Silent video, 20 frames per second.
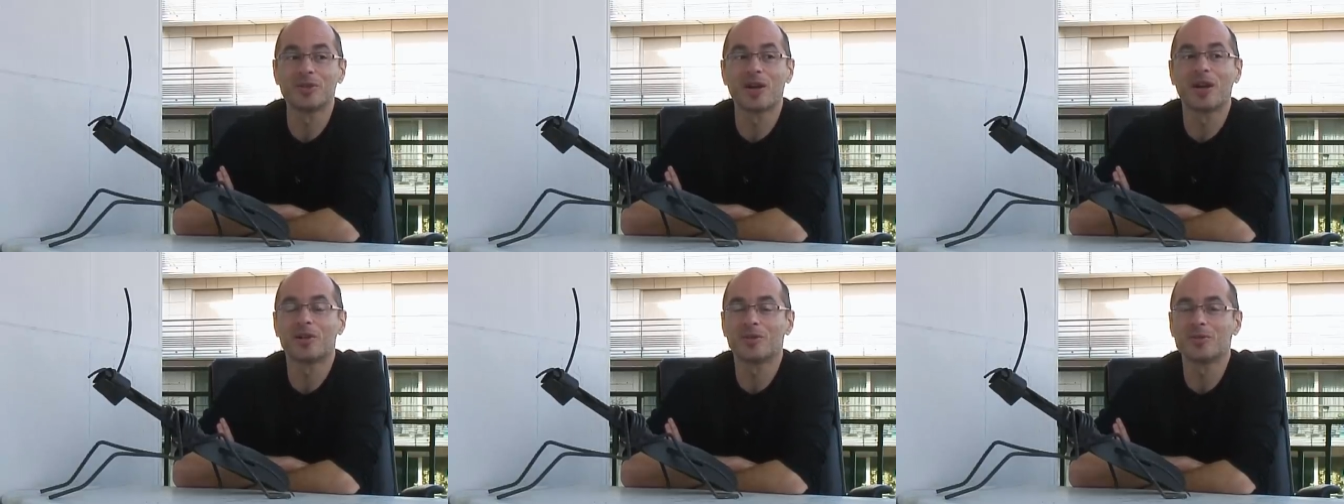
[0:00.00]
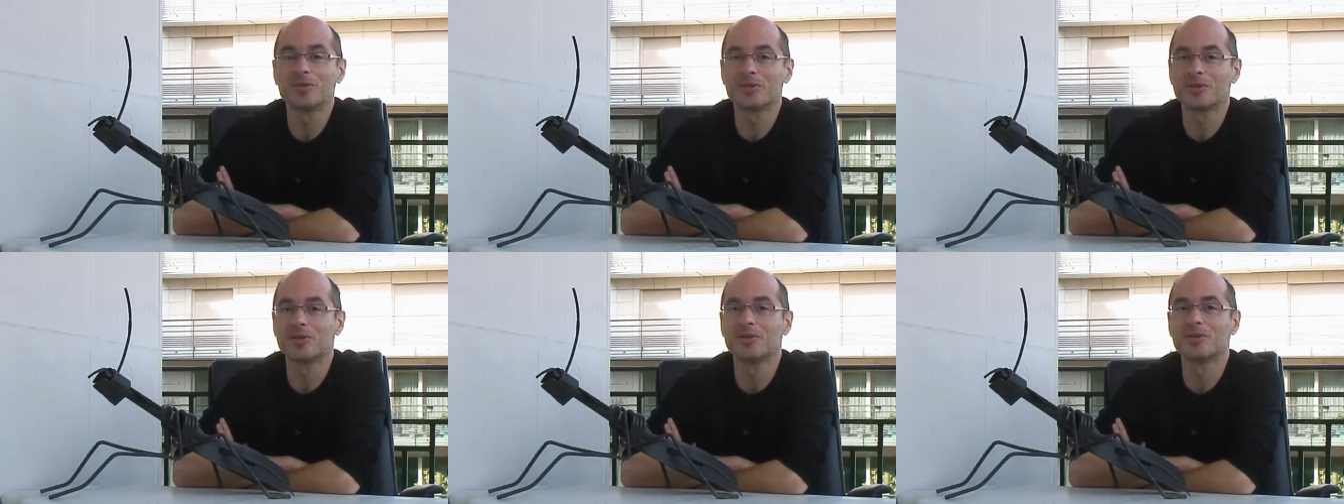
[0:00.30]
lui
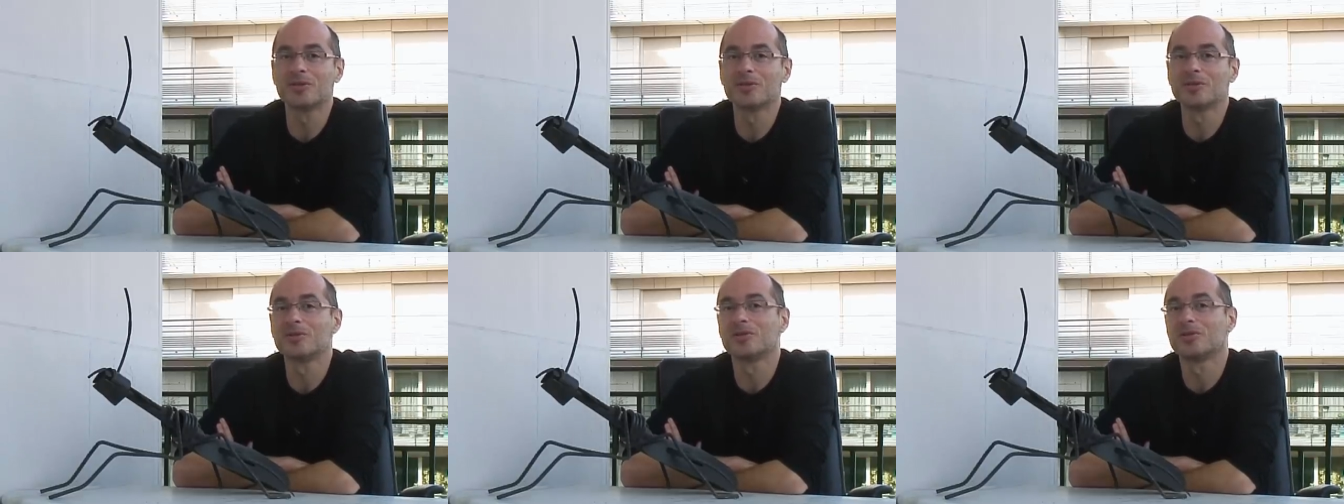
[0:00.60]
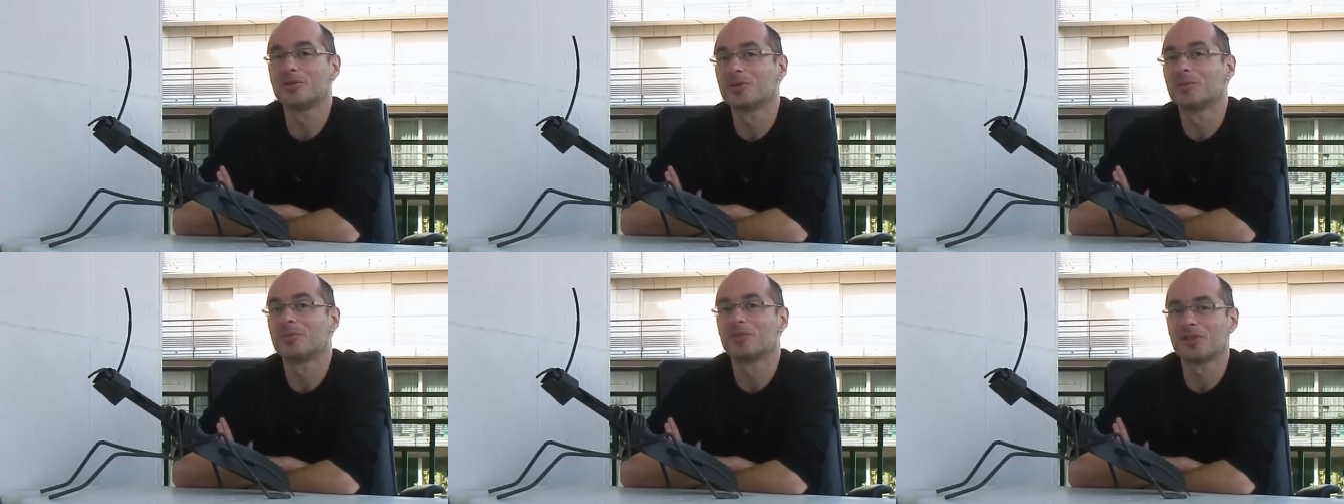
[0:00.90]
raconte
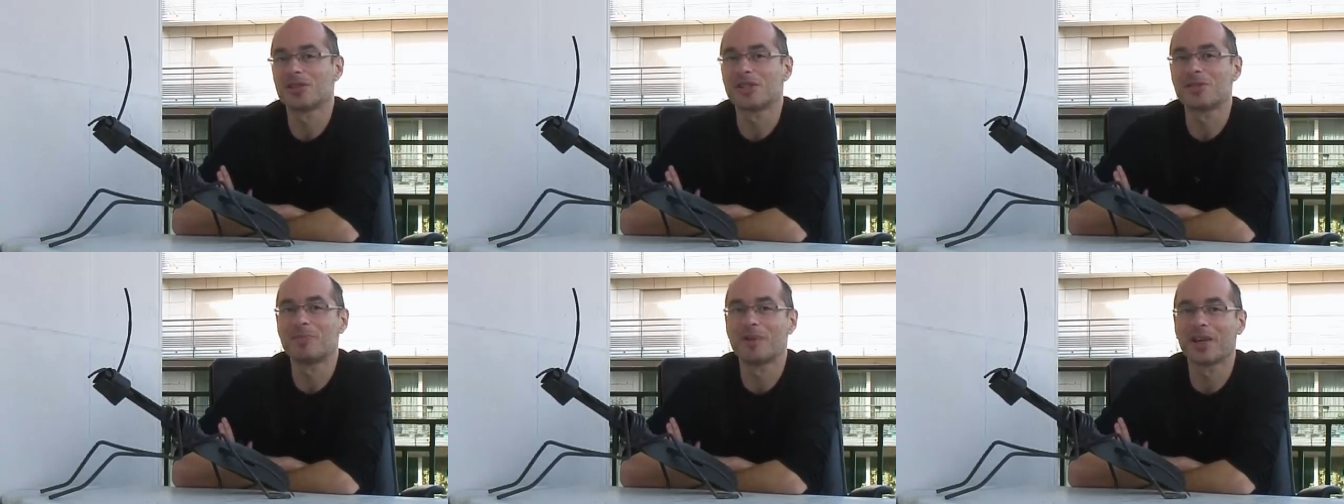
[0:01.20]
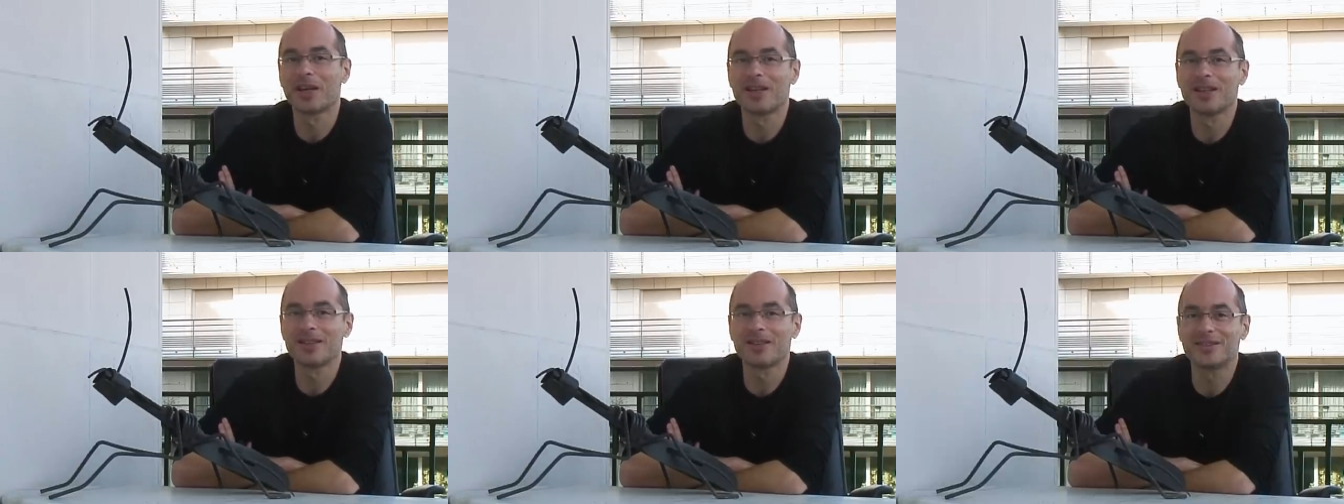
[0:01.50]
que justement,
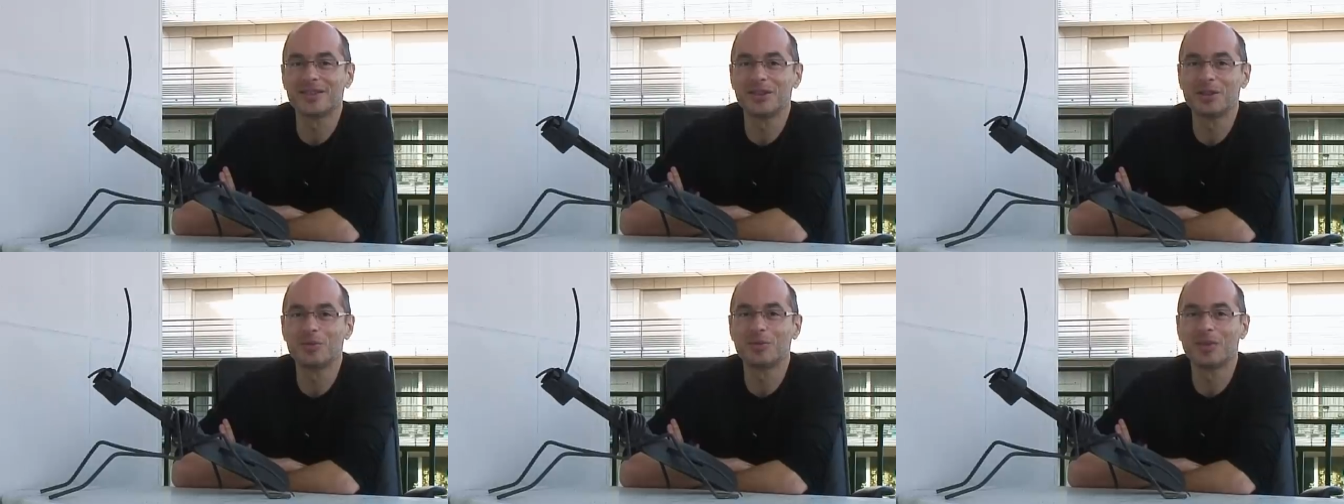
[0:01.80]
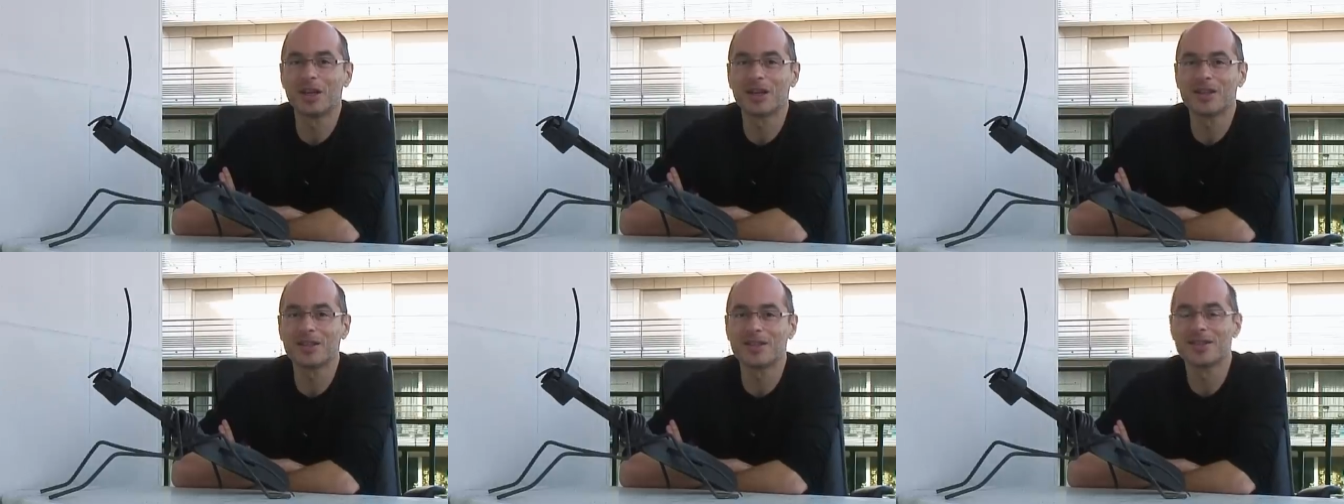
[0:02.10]
j'espérais être
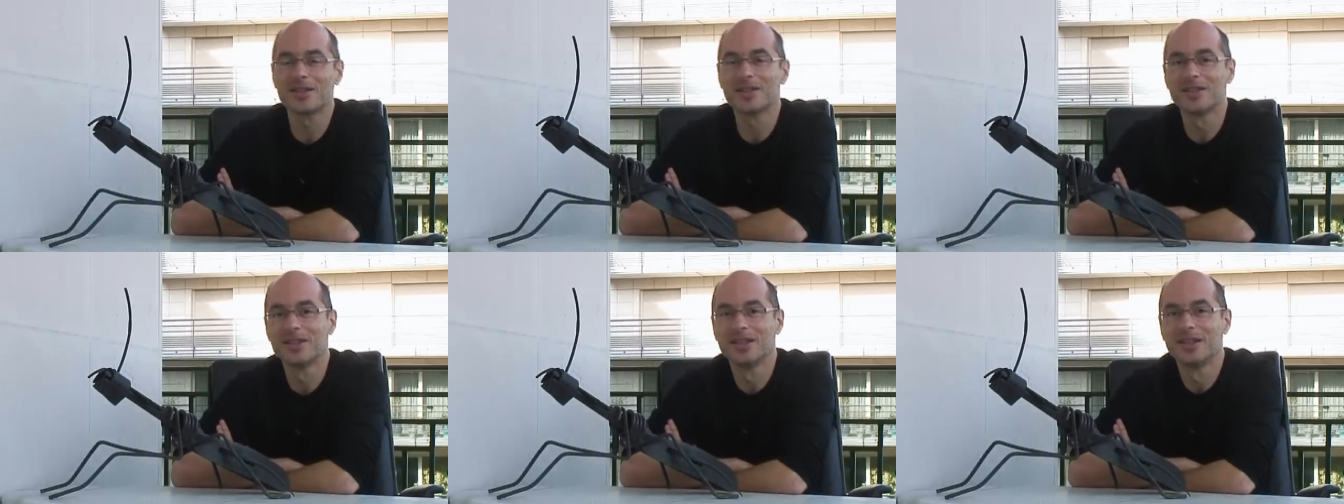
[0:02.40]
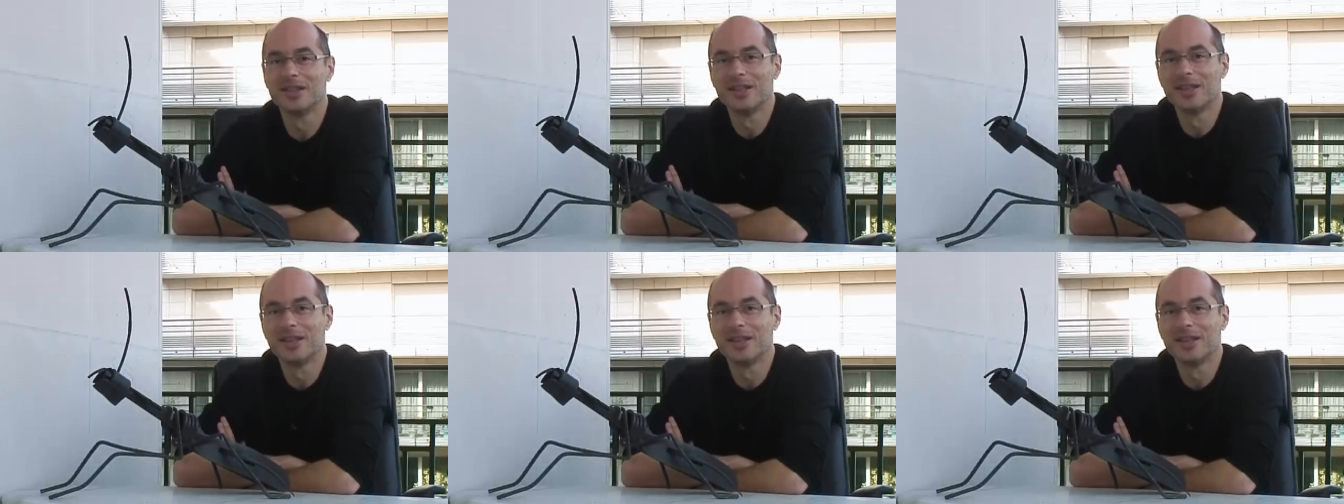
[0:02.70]
titularisé.